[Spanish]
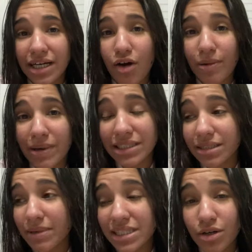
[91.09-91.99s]
ahora para este
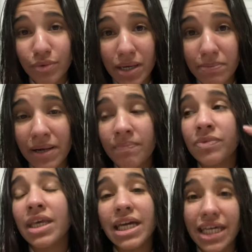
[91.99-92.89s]
mes de noviembre
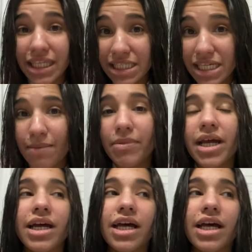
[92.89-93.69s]
y diciembre.